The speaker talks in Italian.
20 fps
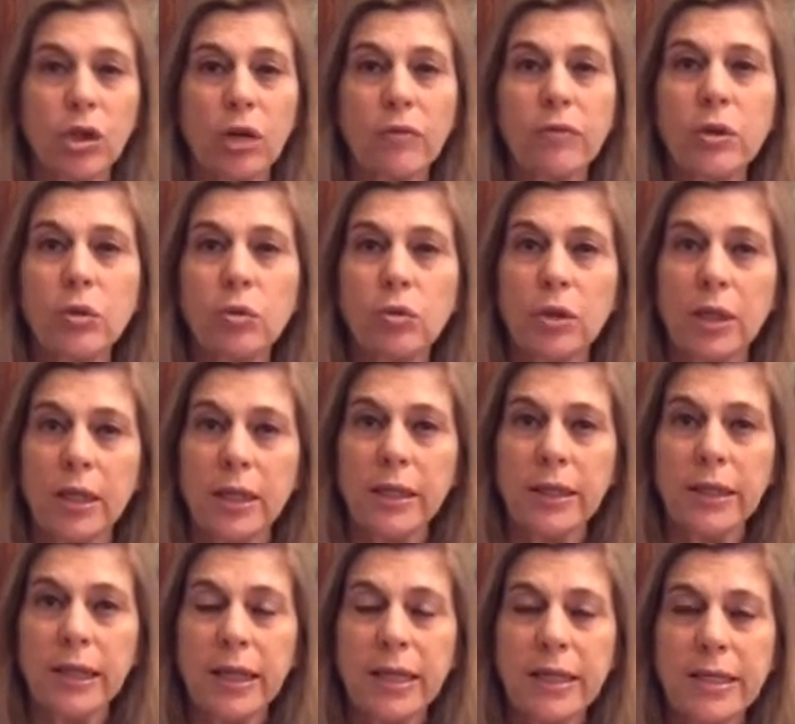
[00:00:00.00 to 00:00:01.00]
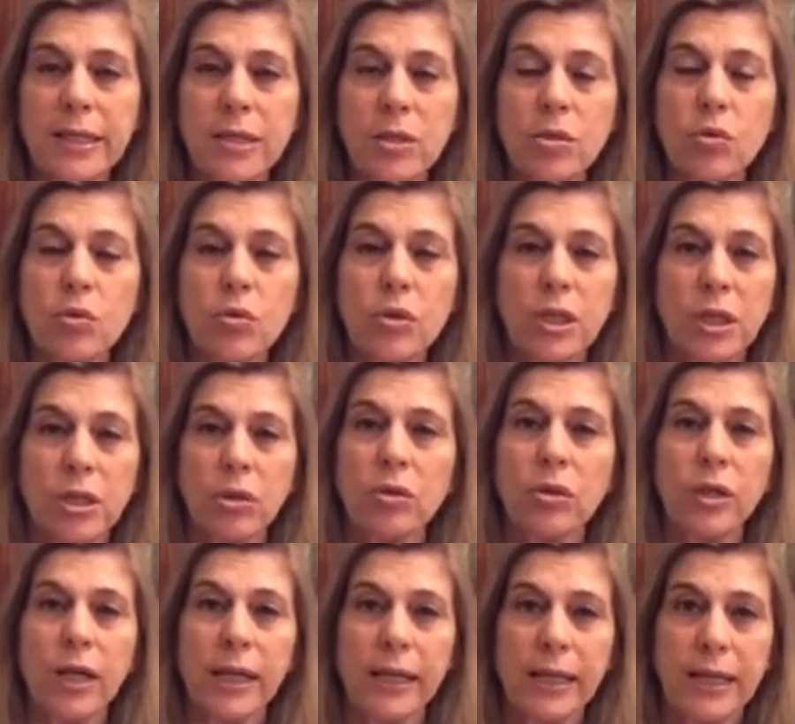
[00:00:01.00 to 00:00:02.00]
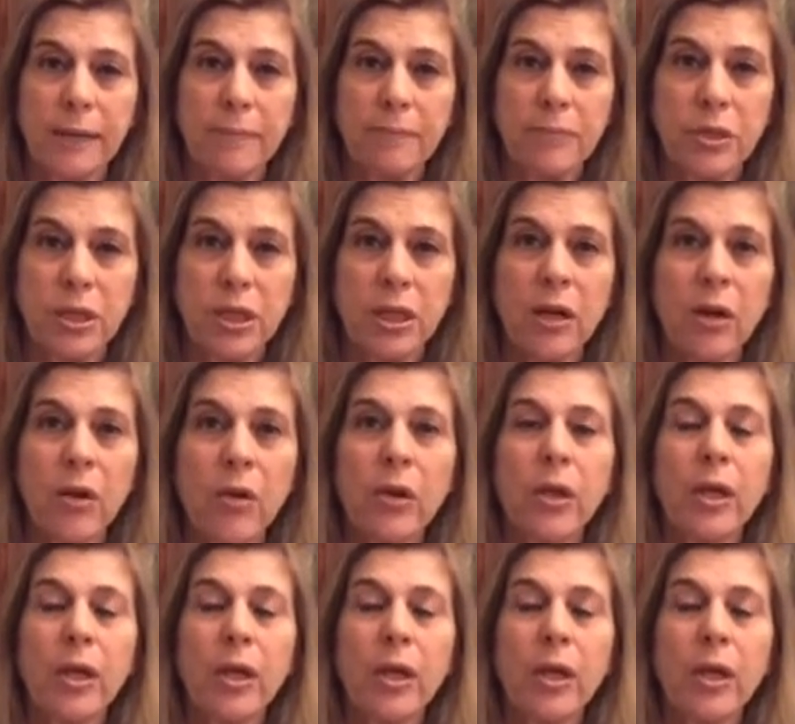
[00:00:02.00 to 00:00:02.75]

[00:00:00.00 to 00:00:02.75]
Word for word: Trovi tutti gli indirizzi sul sito dell'Ingi.